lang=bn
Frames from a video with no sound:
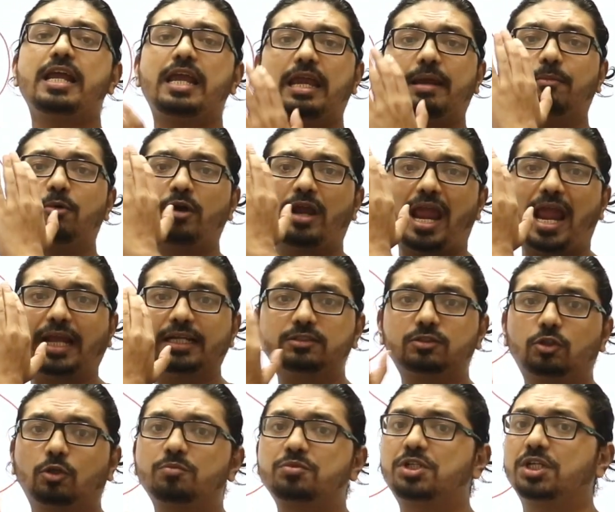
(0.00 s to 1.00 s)
এবং
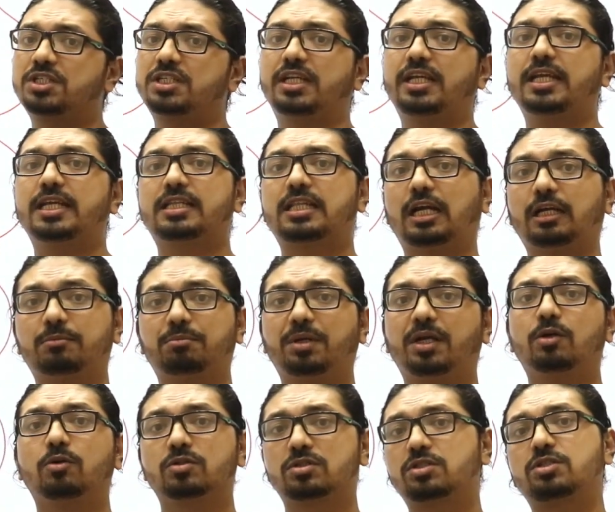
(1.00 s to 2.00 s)
একদম শেষে গিয়ে থাকবে
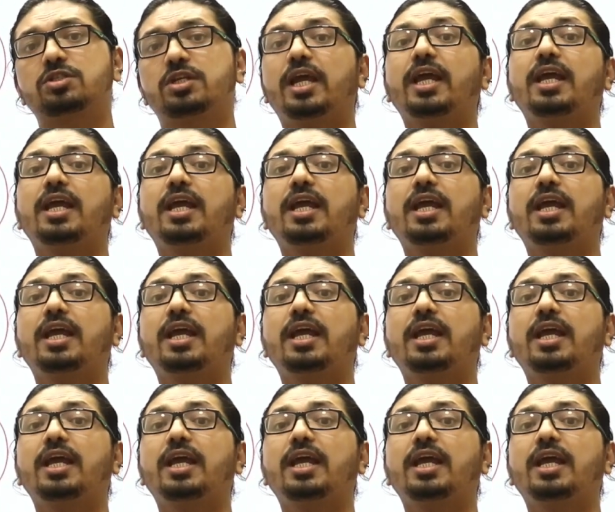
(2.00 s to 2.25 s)
হচ্ছে